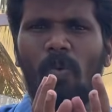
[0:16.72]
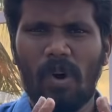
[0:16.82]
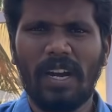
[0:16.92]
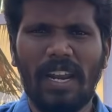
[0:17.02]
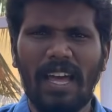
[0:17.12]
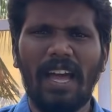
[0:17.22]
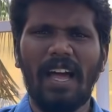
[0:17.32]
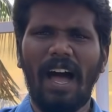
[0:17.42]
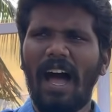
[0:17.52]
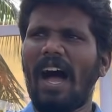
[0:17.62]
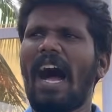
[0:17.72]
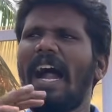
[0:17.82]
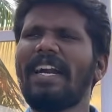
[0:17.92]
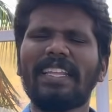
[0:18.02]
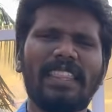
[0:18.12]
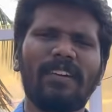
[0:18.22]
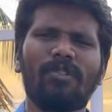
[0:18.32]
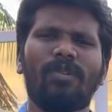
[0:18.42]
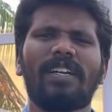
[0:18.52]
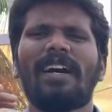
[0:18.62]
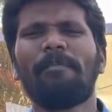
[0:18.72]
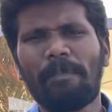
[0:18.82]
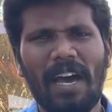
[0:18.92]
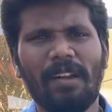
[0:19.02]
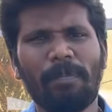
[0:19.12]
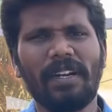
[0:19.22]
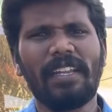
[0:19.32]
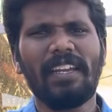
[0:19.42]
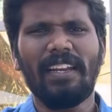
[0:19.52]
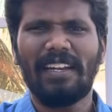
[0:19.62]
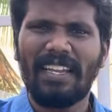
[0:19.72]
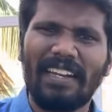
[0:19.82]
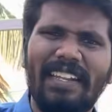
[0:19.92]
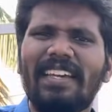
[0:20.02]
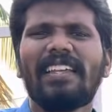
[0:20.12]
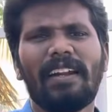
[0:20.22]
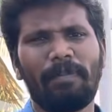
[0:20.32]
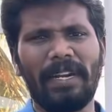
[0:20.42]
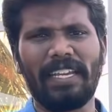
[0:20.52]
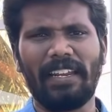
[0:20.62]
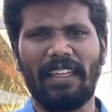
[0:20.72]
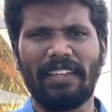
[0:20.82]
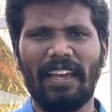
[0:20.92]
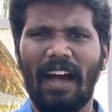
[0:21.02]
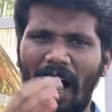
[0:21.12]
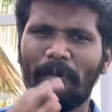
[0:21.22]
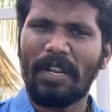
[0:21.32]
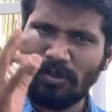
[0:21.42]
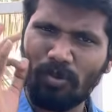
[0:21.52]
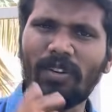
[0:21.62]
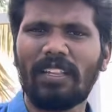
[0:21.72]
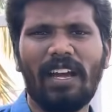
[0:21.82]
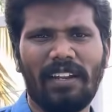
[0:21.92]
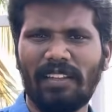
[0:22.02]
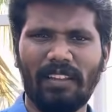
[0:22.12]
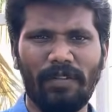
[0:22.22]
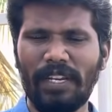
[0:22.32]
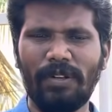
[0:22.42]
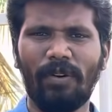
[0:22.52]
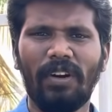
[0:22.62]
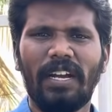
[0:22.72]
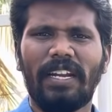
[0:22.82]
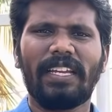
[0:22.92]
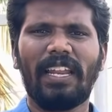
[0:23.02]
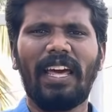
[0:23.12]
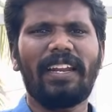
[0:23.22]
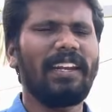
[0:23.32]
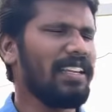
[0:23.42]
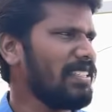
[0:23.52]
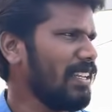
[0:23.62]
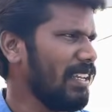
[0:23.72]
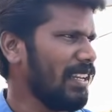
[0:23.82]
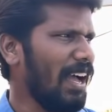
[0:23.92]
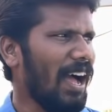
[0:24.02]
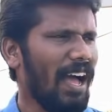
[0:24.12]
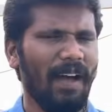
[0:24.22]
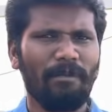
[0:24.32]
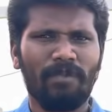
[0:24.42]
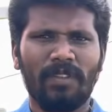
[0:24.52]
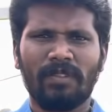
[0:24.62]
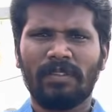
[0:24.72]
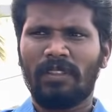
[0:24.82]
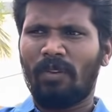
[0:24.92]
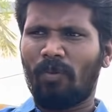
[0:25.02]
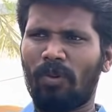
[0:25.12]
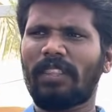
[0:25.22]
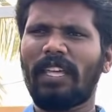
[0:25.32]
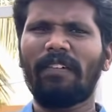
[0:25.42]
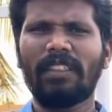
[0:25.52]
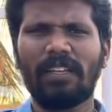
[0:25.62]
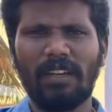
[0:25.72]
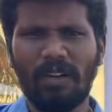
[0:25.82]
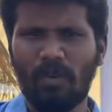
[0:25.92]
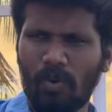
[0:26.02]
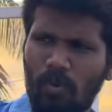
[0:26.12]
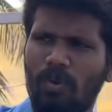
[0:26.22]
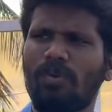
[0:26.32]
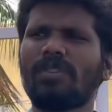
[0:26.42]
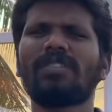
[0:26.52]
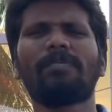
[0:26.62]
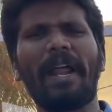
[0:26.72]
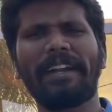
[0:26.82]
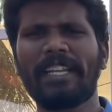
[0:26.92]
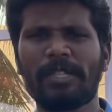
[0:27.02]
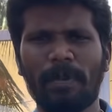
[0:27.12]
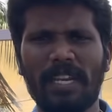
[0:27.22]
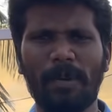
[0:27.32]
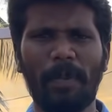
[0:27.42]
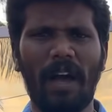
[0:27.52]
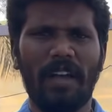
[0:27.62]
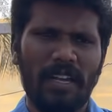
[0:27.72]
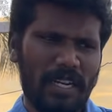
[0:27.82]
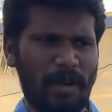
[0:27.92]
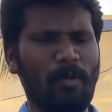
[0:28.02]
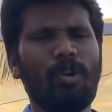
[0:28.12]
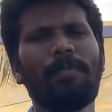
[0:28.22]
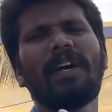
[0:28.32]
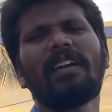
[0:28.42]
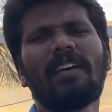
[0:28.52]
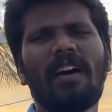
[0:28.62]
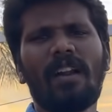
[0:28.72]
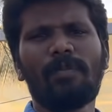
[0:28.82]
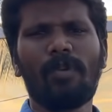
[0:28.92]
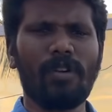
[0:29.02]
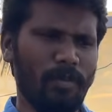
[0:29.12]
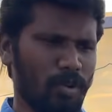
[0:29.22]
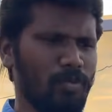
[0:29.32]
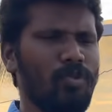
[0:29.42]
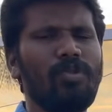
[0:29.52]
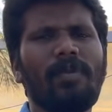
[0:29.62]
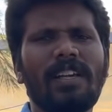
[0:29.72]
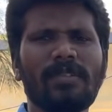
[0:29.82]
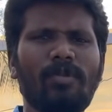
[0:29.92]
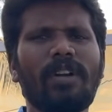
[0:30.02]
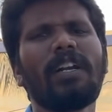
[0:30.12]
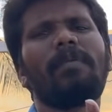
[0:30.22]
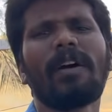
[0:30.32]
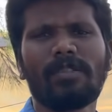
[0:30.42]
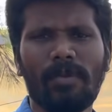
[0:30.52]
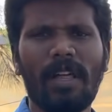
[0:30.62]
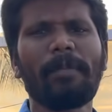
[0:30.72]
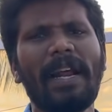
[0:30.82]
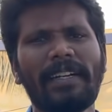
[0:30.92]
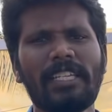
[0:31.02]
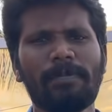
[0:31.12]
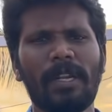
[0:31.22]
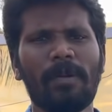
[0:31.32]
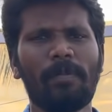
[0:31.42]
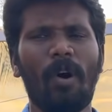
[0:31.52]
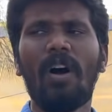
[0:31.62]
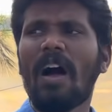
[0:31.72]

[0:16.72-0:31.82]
உங்களை அடுத்தவனோட கம்பேர் பண்ணி நீங்கள் டீக்ரேட் பண்ணிக்கிறாதீங்க அப்படின்னு சொல்கிறதுக்கான தான் இந்த வீடியோ நீங்கள் எல்லாரும் என்ன செய்கிறீங்கன்னா ஒருத்தே வந்து ஒரு ஒரு வருஷம் ப்ராக்டிஸ் பண்ணியிருப்பான் நம்ம ஒரு பிகினராக இருப்போம் நம்ம ஒரு மூணு மாதமோ ரெண்டு மாதமோ தான் ப்ராக்டிஸ் பண்ணியிருப்போம்